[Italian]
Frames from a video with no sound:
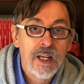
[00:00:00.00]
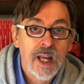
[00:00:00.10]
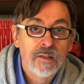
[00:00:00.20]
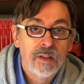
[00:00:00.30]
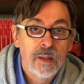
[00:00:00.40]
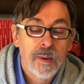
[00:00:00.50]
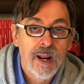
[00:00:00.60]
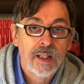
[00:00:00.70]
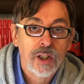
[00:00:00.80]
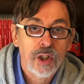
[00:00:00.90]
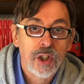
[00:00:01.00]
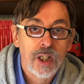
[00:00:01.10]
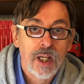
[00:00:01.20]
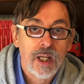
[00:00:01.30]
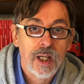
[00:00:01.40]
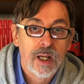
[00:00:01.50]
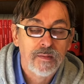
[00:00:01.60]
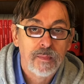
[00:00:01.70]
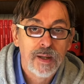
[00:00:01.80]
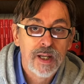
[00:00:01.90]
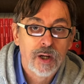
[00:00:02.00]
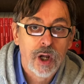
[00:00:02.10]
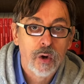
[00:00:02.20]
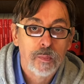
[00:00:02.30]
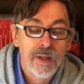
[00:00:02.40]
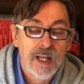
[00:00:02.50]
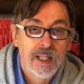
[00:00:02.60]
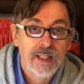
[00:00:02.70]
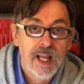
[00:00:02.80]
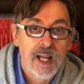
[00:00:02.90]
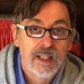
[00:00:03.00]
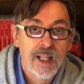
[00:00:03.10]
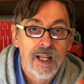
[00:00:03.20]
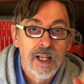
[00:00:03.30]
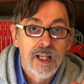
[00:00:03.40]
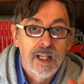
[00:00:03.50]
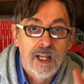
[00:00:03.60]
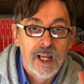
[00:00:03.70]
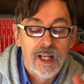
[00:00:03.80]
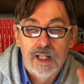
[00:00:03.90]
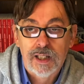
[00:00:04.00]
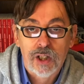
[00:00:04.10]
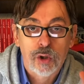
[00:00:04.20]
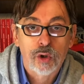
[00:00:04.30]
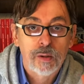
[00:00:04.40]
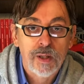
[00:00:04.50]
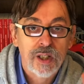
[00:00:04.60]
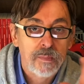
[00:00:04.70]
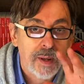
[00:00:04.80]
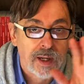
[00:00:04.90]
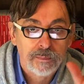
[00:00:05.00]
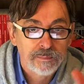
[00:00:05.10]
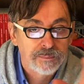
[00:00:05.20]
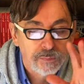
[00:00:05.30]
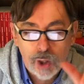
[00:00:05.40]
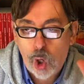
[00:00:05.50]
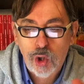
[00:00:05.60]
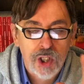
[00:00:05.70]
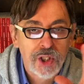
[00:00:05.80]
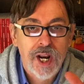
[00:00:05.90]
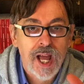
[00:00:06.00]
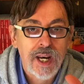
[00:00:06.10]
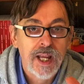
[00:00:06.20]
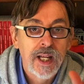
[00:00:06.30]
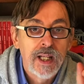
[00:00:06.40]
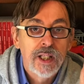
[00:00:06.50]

Nelve De Paratici, eh, Arriva Bene e compagnia cantante che si sono dimessi per cose strane,